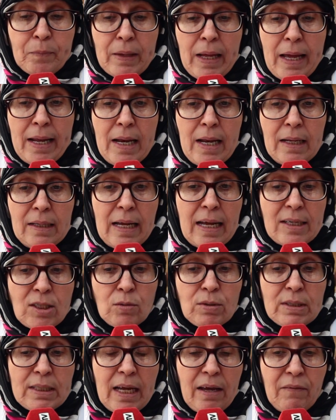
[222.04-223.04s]
ان
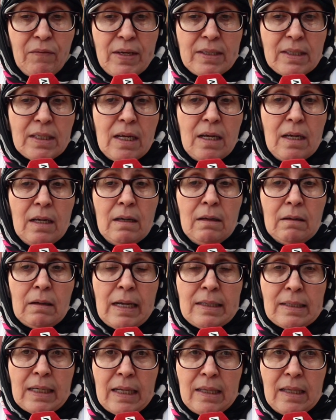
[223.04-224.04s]
ازون سيرفيس
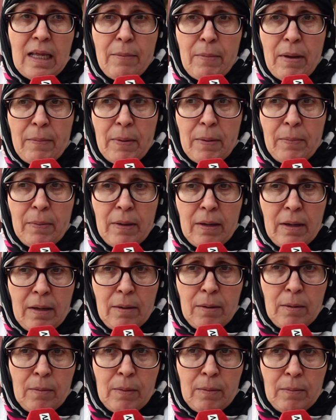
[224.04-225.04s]
كانت خدامه
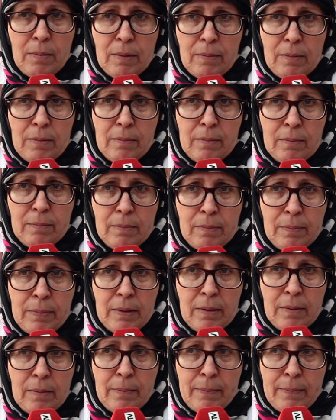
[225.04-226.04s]

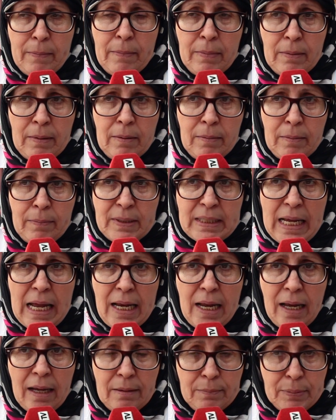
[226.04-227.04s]

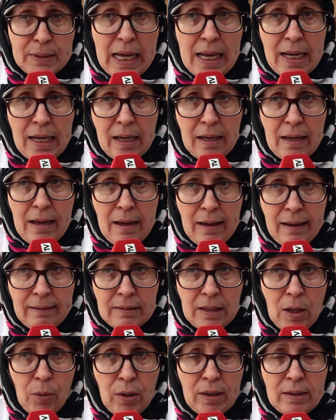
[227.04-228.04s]
بصالير بصالير
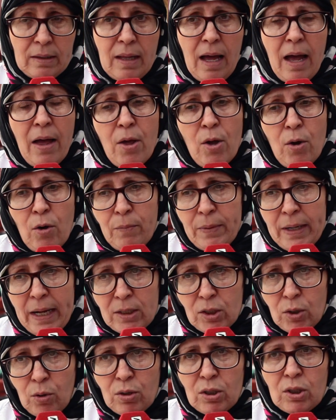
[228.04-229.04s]
قده وقده وما
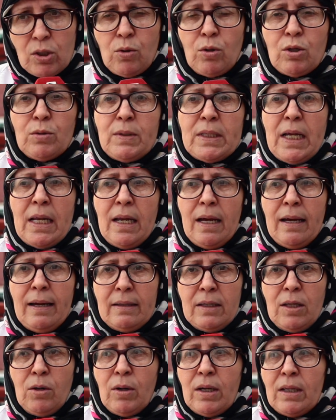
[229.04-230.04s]
غتخرج تخرج بصالير
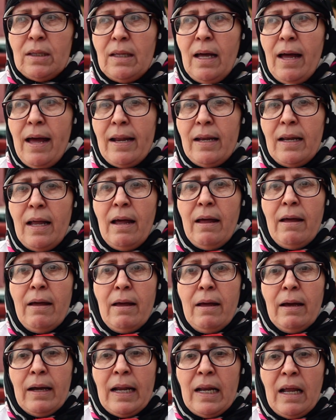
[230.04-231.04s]
قده وقده انا
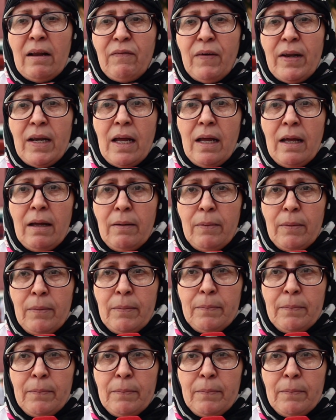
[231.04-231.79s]
كنعرف انا